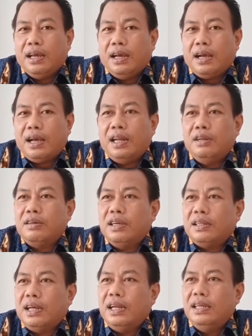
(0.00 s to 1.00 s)
Kalau
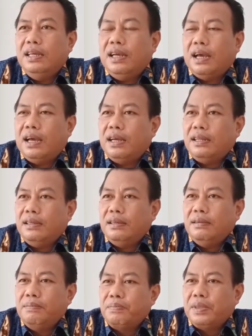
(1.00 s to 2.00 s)
kita lihat
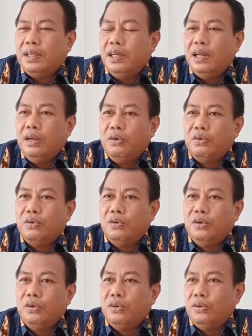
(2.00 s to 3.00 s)
di
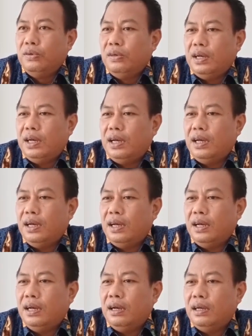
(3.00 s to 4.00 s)
logo
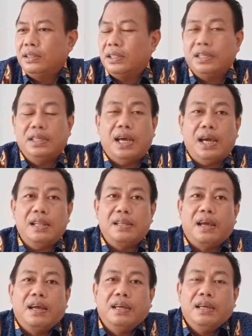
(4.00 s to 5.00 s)
uh,
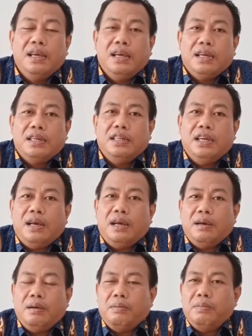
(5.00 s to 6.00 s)
sediaannya,
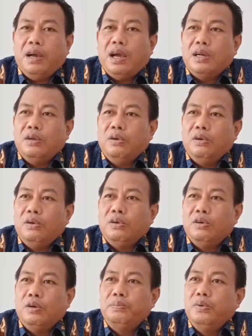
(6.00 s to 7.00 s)
dia mengandung
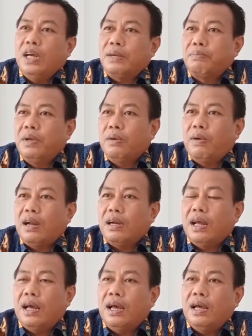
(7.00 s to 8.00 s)
logo bulat
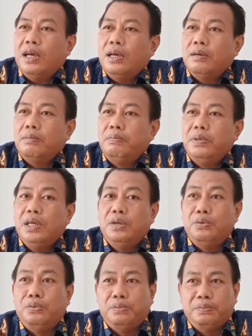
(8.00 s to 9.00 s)
berwarna
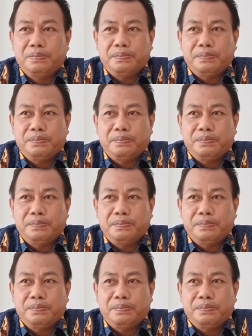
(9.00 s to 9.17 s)
biru.